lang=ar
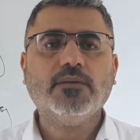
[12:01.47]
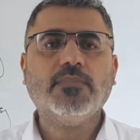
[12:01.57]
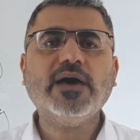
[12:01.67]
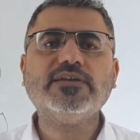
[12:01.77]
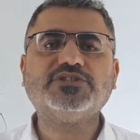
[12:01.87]

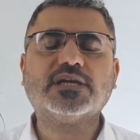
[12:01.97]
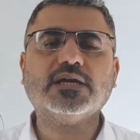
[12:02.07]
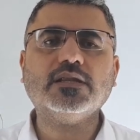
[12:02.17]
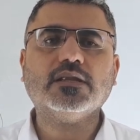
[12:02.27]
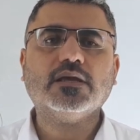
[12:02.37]
بهذا
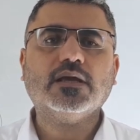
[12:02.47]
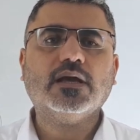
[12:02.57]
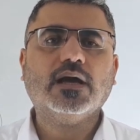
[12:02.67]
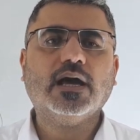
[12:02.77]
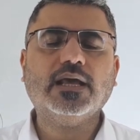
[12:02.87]
الشكل
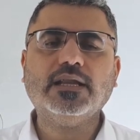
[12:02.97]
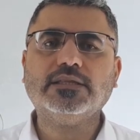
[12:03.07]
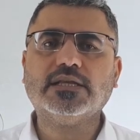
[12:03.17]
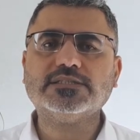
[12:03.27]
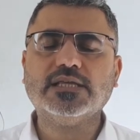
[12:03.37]
انهينا
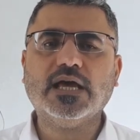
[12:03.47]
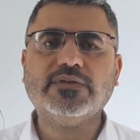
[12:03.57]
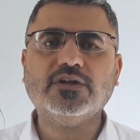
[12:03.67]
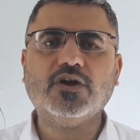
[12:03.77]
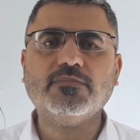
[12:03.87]
درسنا هذا
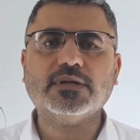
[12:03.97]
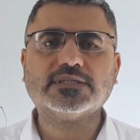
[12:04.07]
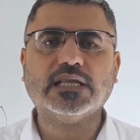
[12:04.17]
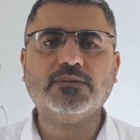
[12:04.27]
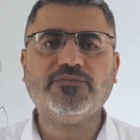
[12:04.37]
اليوم
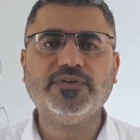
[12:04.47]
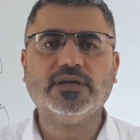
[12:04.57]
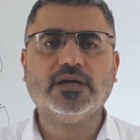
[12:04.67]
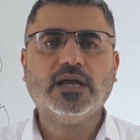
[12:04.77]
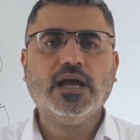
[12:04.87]
تكلمنا
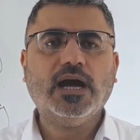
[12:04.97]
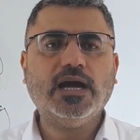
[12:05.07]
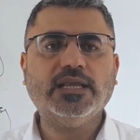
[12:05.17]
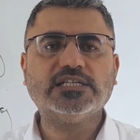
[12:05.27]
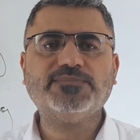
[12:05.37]
فيه
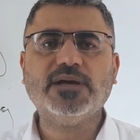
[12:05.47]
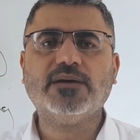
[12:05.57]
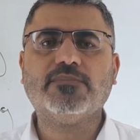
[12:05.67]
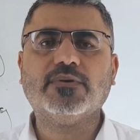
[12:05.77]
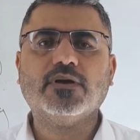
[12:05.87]
عن
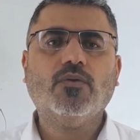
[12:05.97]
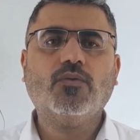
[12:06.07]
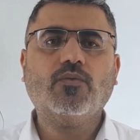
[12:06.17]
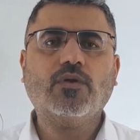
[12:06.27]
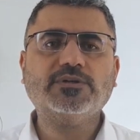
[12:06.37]
اسباب
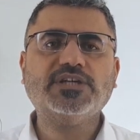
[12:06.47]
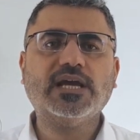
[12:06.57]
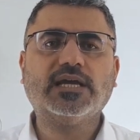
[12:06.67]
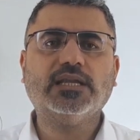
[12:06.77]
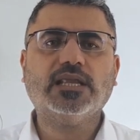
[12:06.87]

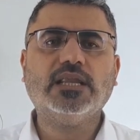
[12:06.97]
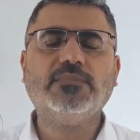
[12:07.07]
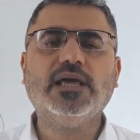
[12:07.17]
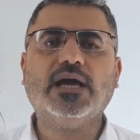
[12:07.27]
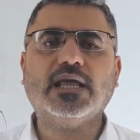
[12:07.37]
ومشاكل
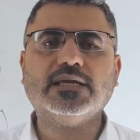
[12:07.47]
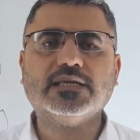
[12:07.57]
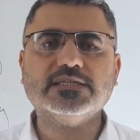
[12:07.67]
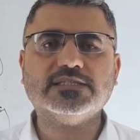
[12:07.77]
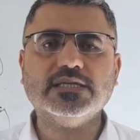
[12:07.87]
الاملاء
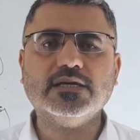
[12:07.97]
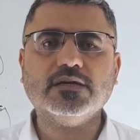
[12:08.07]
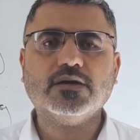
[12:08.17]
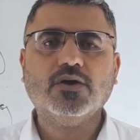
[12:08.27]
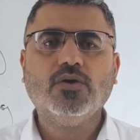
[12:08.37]
الانجليزيه
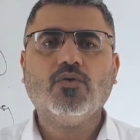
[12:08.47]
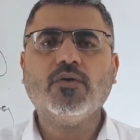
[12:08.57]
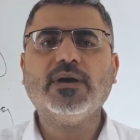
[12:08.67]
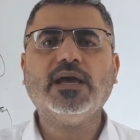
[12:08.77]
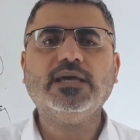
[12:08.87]

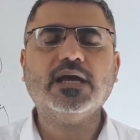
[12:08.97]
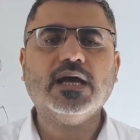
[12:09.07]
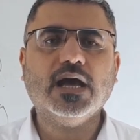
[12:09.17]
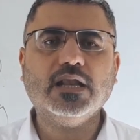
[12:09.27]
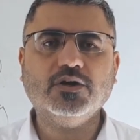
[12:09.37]
وما هي
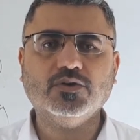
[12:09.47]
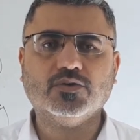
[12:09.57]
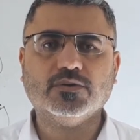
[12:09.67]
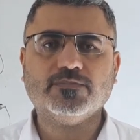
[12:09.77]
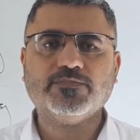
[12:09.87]

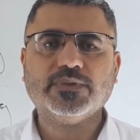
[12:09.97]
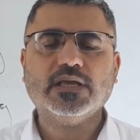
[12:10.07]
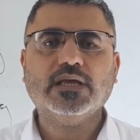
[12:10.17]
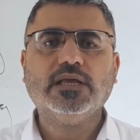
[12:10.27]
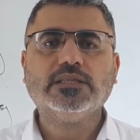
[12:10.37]
الحلول
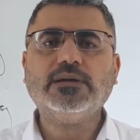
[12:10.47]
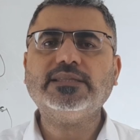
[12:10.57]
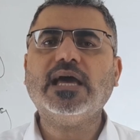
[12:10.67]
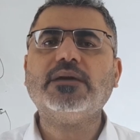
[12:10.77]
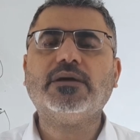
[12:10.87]
طبعا
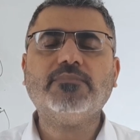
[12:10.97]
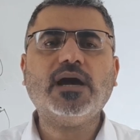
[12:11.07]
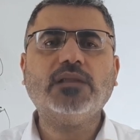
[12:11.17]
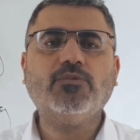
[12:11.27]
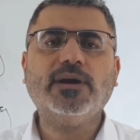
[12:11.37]
دائما مع
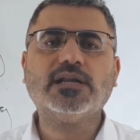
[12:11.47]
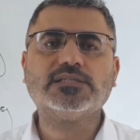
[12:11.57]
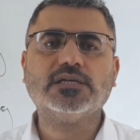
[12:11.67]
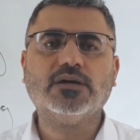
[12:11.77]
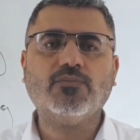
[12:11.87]

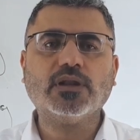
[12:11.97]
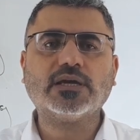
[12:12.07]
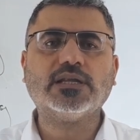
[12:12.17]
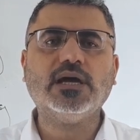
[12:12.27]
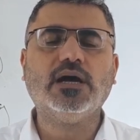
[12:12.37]
الممارسه
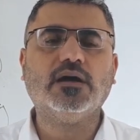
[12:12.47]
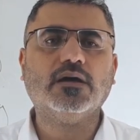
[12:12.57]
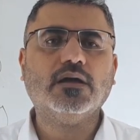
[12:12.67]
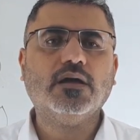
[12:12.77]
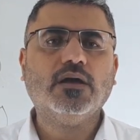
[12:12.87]
والقراءه
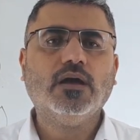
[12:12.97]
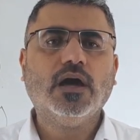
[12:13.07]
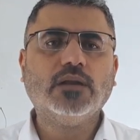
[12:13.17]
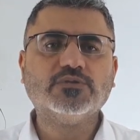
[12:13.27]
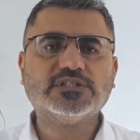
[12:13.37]

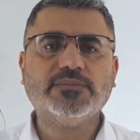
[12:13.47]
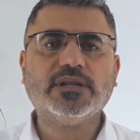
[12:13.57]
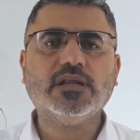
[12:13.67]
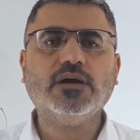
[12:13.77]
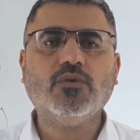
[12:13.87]

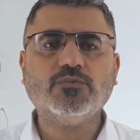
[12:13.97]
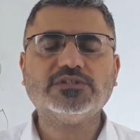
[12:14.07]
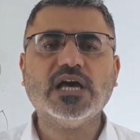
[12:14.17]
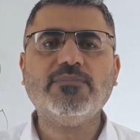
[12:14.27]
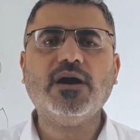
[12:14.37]
المستمره
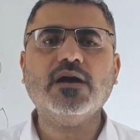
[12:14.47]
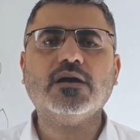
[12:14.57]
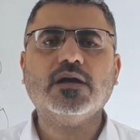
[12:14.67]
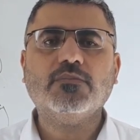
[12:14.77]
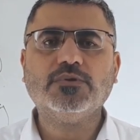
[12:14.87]
والمتابعه
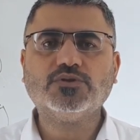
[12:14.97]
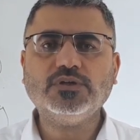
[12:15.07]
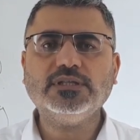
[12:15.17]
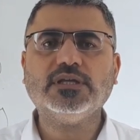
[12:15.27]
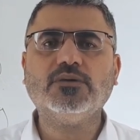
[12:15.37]
بتكون
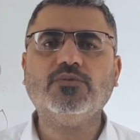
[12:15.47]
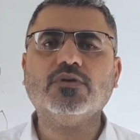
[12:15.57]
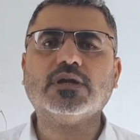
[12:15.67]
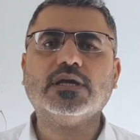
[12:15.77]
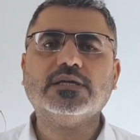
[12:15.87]
عند الامور